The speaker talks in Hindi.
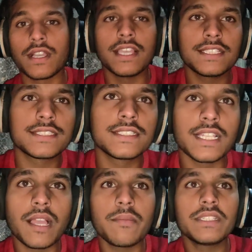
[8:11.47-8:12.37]
गाइस
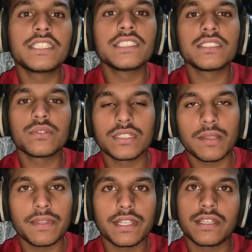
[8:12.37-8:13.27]
यहाँ पे जी जीत हो
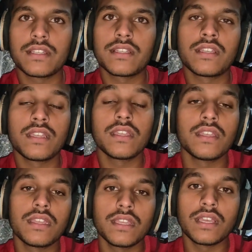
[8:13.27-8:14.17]
गया मेरा
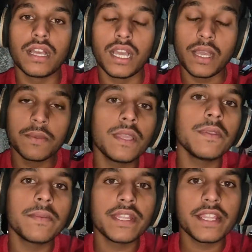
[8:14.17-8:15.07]
अभी
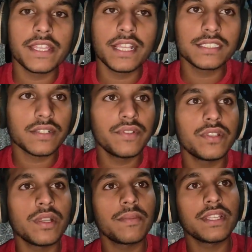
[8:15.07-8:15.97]
अभी मैंने रिएक्शन
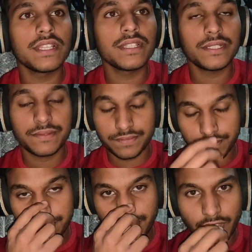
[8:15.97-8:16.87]
वीडियो अपनी
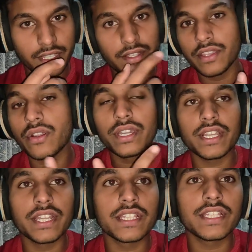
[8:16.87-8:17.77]
रिकॉर्ड
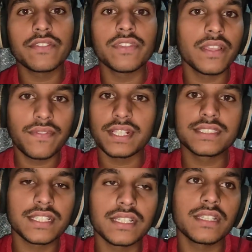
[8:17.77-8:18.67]
करी थी बी एफ एस
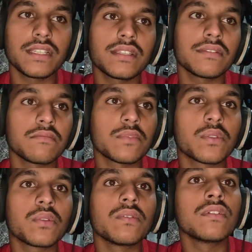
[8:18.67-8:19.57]
के
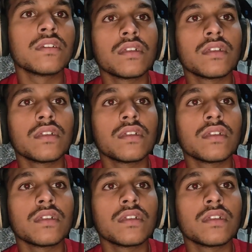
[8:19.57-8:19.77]
थ्रू